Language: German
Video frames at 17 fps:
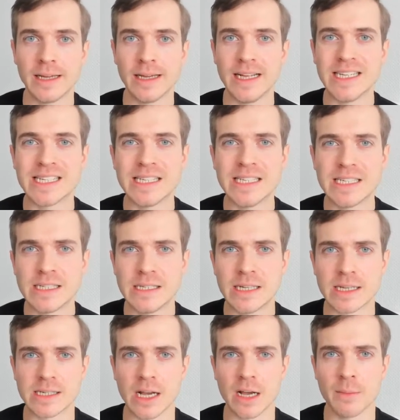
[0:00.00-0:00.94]
Ist nicht Sinn
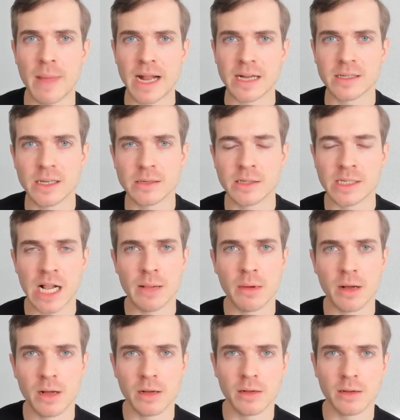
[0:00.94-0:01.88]
der Sache. Merkst du ja
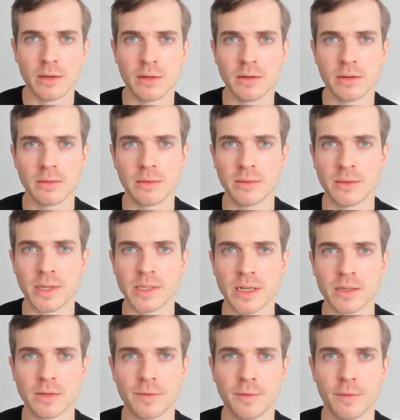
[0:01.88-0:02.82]
selber, äh, dass
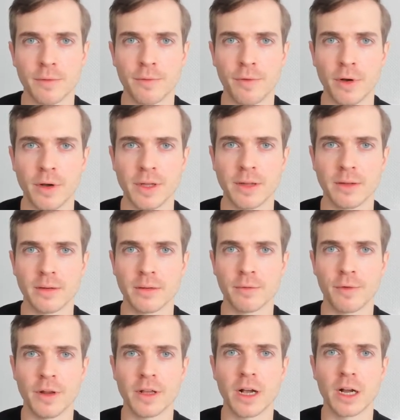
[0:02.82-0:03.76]
das völlig,
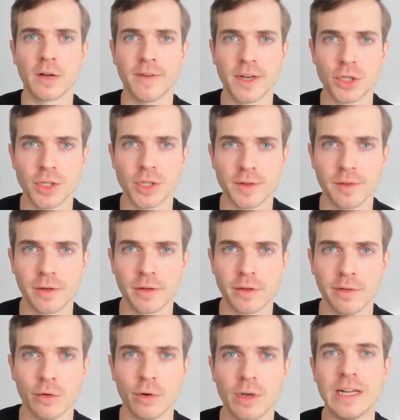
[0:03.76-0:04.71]
völliger Quatsch ist.
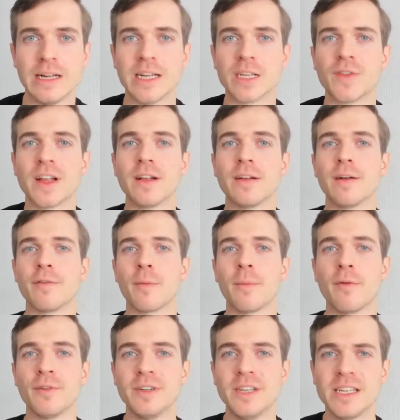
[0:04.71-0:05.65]
So, deswegen einfach
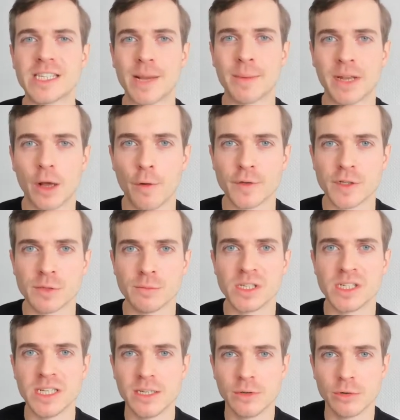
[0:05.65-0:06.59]
mal dich selber darauf zu
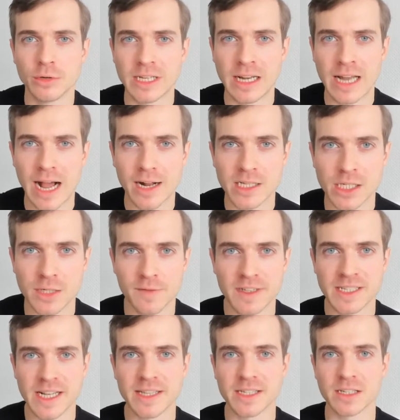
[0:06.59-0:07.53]
besinnen und die Lage zu
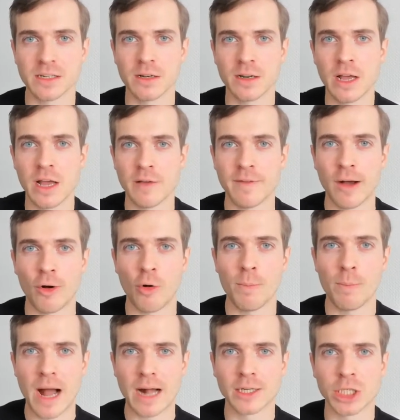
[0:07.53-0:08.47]
versetzen,
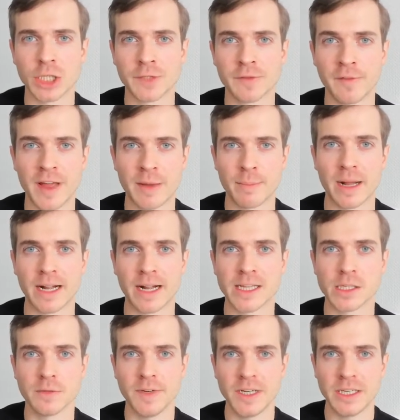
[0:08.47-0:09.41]
warum praktische
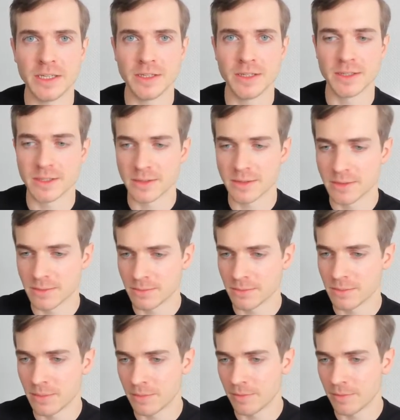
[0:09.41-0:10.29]
Verwertbarkeit so wichtig ist, ähm,